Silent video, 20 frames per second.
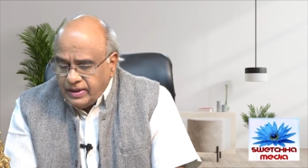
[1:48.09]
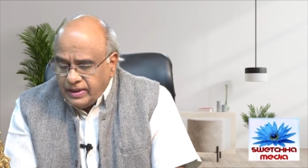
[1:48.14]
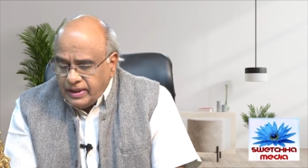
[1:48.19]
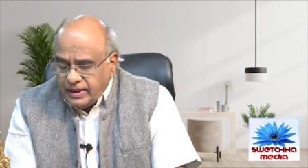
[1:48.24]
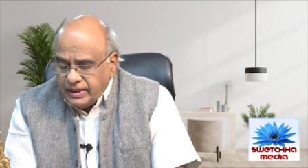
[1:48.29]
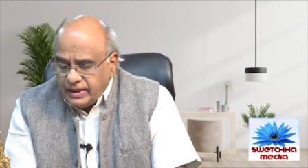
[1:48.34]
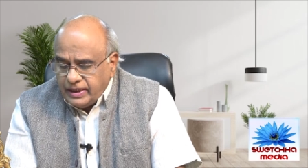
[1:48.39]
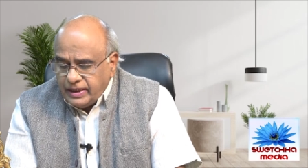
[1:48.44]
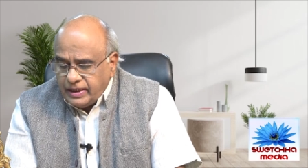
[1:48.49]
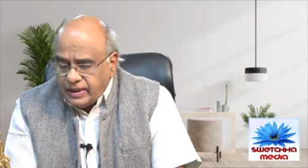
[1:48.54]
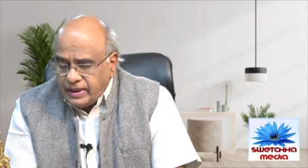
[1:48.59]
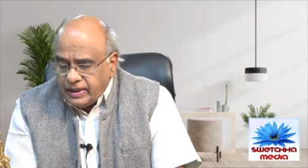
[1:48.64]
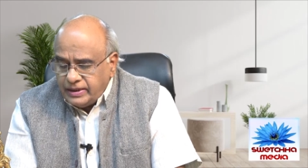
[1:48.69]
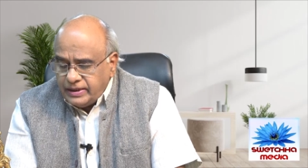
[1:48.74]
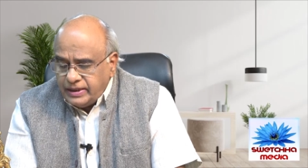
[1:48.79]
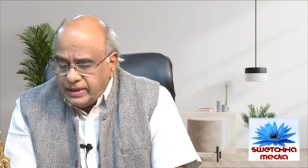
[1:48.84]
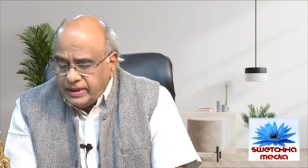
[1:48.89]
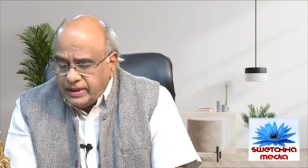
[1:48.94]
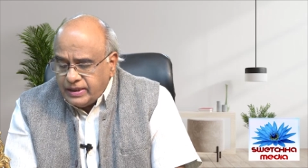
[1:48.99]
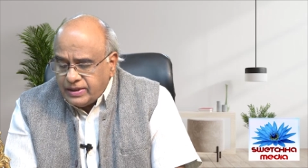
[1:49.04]
అలాగే
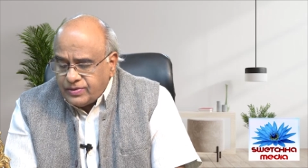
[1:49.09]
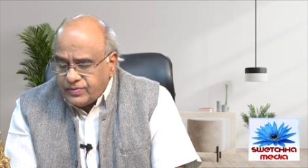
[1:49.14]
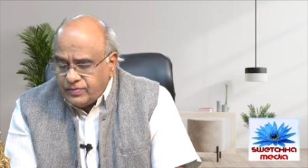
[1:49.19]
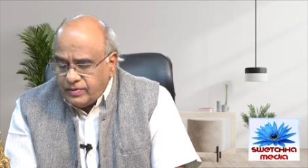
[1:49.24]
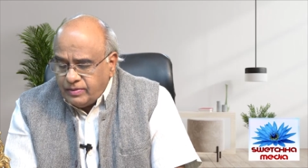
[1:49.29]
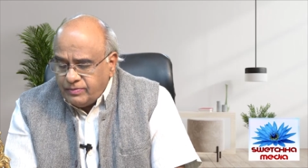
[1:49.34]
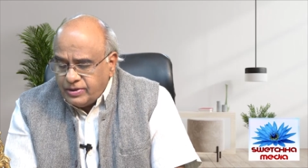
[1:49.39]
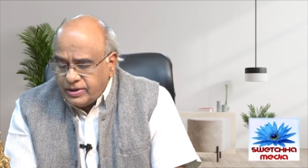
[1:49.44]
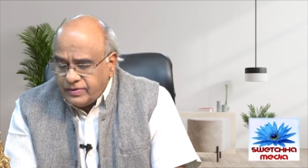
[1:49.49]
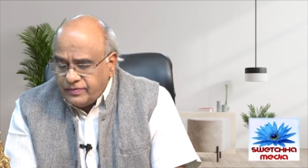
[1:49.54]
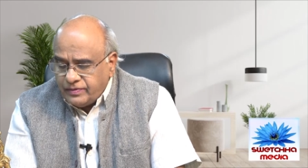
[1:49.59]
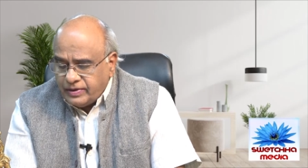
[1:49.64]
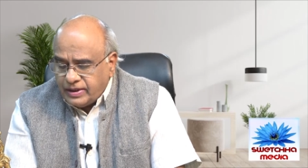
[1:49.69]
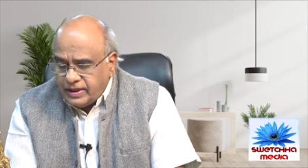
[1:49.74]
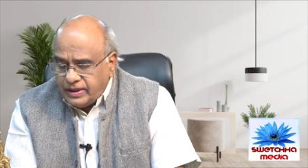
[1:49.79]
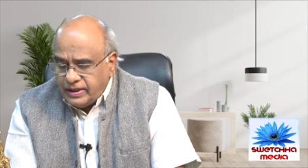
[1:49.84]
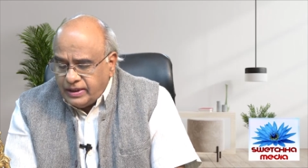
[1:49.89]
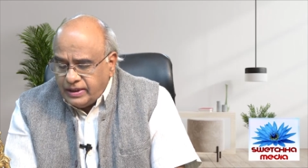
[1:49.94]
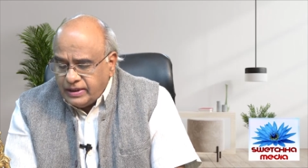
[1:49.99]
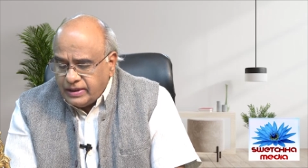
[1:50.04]
ఆంజనేయ స్వామి
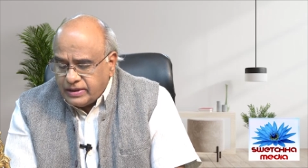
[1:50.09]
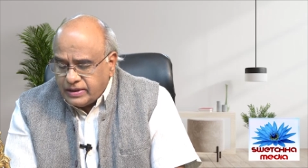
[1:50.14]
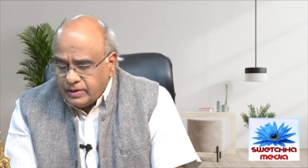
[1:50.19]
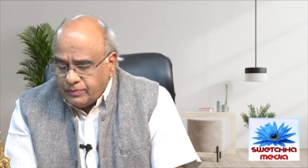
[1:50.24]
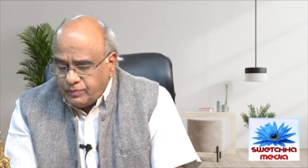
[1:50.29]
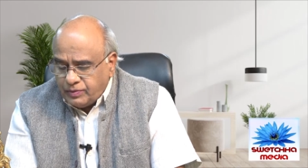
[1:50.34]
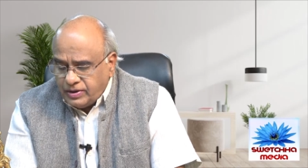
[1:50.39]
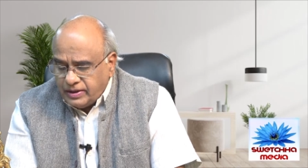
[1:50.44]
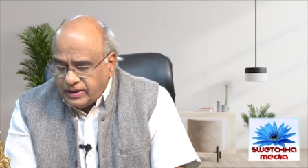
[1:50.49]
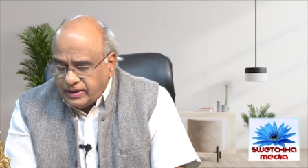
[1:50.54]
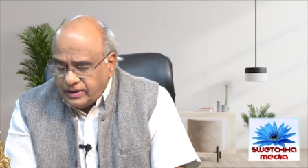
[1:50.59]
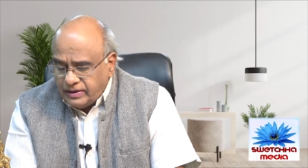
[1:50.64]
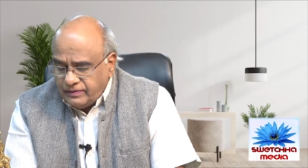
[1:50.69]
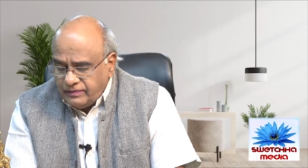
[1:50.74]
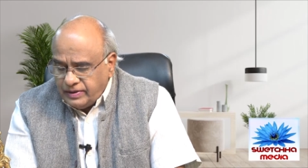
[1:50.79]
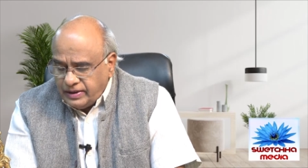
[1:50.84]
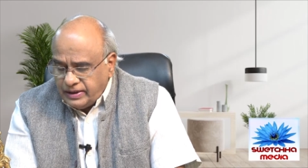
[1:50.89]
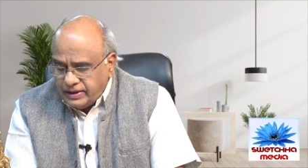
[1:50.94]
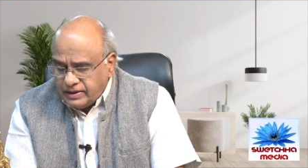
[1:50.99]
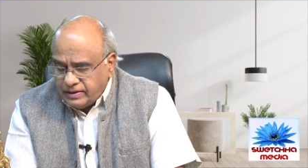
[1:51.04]
విగ్రహానికి చెప్పుల దండ
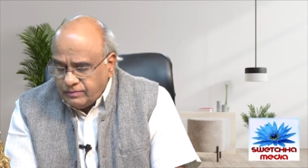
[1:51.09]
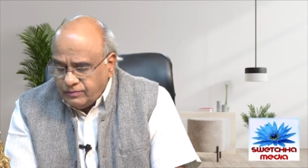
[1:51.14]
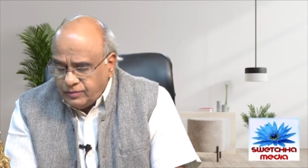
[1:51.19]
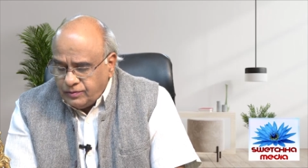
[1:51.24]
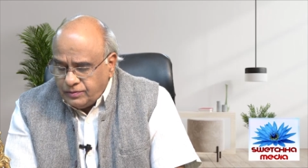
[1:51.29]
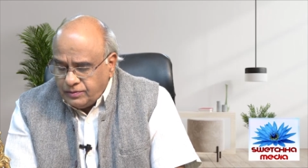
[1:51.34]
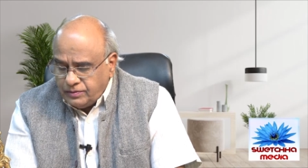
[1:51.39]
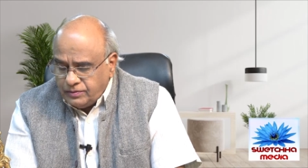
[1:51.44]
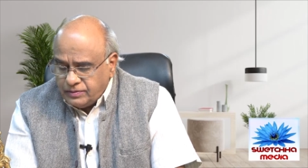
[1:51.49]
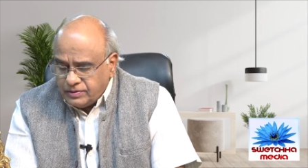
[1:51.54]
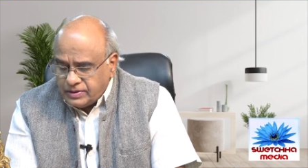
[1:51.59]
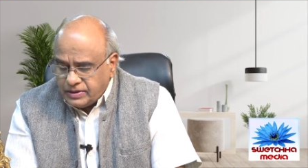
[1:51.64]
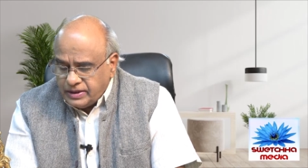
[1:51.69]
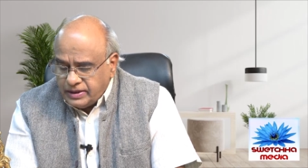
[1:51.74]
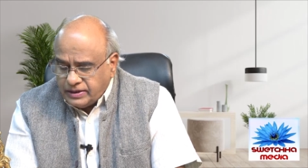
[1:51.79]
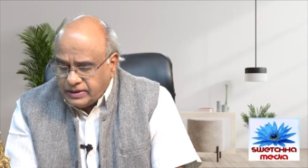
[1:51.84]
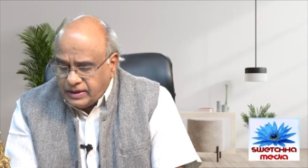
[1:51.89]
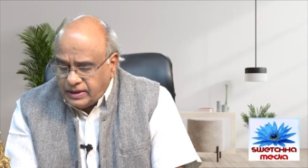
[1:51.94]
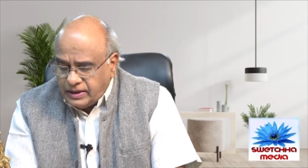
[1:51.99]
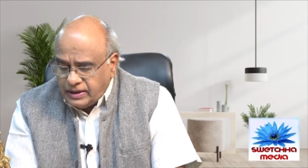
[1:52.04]
వేయటము
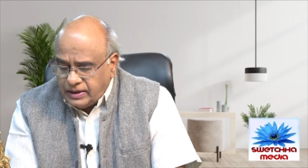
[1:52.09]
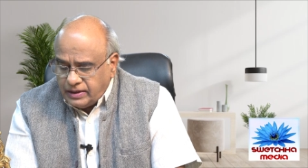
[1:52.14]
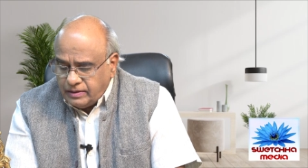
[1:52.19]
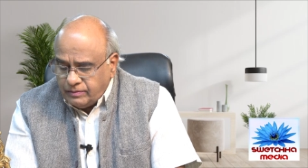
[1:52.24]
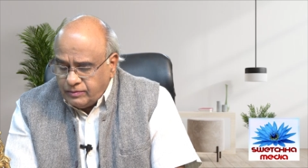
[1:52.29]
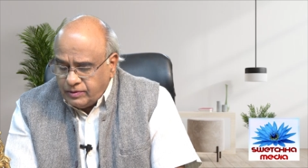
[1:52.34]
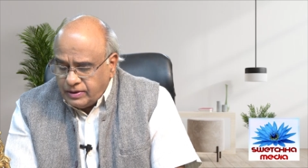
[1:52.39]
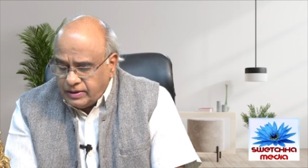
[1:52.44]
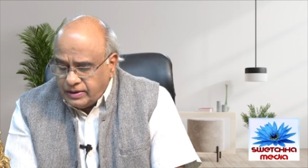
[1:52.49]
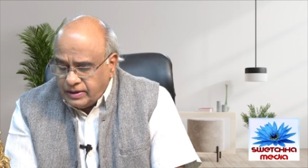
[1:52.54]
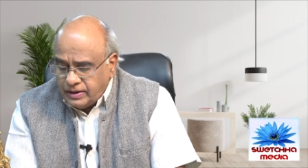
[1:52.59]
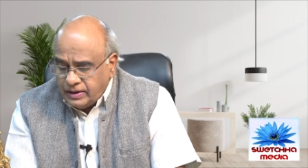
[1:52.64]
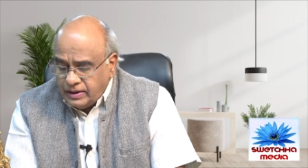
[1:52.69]
సీతారాముల